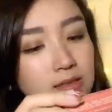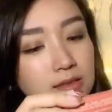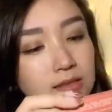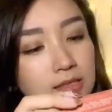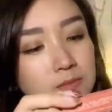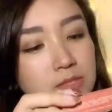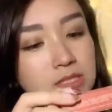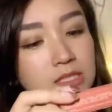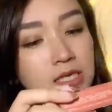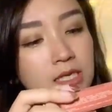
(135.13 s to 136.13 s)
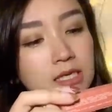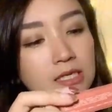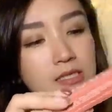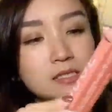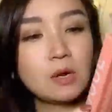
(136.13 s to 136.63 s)
lipstick
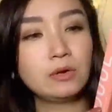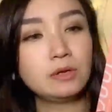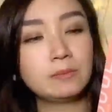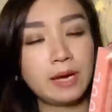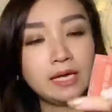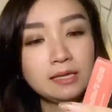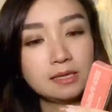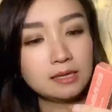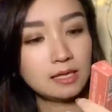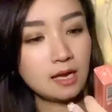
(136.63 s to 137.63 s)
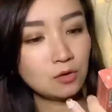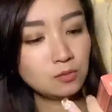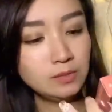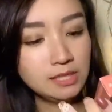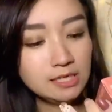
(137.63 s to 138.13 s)
soul matte
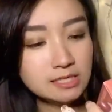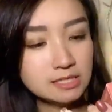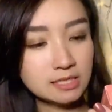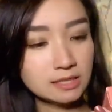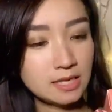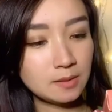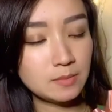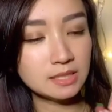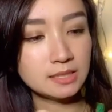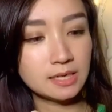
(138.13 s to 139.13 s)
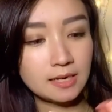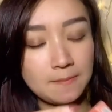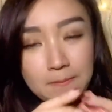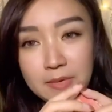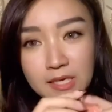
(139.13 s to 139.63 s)
aku beli di shade yang buttercup
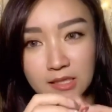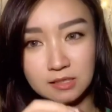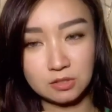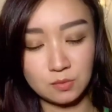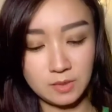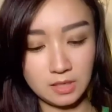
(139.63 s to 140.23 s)
mari kita coba